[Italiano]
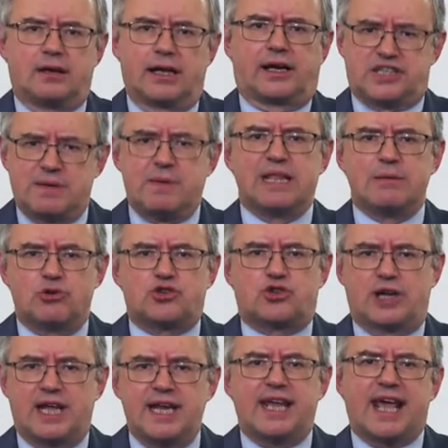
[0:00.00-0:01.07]
il regime di
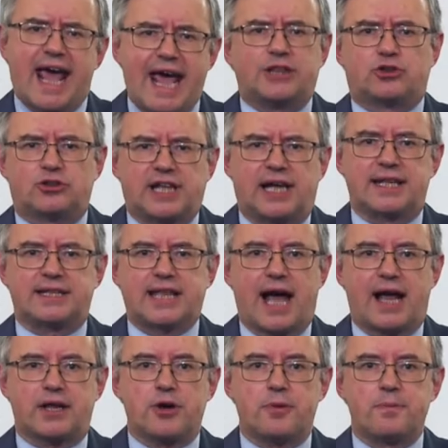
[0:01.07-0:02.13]
Mussolini è
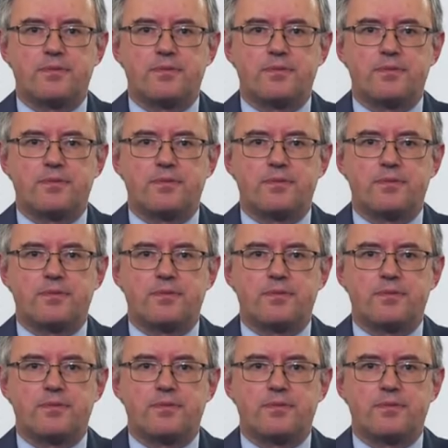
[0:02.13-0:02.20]
totalitario.